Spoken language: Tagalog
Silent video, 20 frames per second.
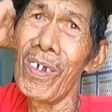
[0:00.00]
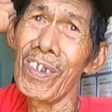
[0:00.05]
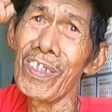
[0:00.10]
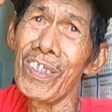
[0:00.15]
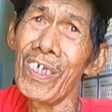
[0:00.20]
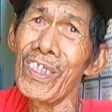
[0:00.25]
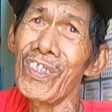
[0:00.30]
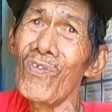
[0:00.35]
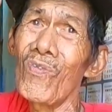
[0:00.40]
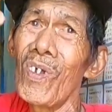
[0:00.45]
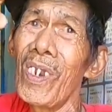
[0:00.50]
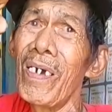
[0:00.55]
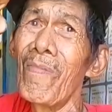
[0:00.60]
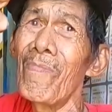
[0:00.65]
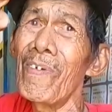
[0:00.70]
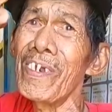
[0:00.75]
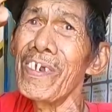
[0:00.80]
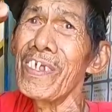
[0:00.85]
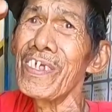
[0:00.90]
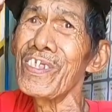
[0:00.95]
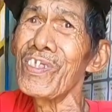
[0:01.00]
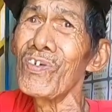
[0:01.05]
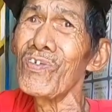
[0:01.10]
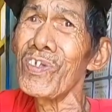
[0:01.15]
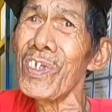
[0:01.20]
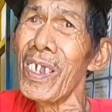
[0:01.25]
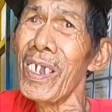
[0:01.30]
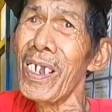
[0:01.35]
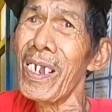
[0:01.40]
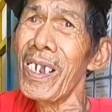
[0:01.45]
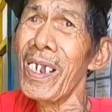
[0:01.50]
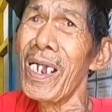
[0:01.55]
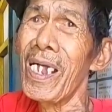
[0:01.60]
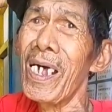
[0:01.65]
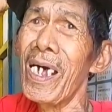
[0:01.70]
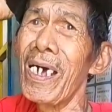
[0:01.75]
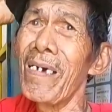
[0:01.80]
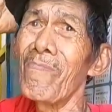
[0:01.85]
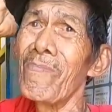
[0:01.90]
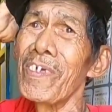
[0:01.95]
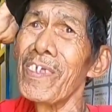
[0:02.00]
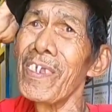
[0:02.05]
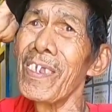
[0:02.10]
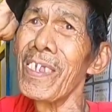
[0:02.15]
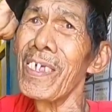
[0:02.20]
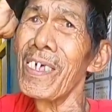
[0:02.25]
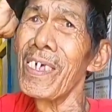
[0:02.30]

wala, dito wala man dito sa amin.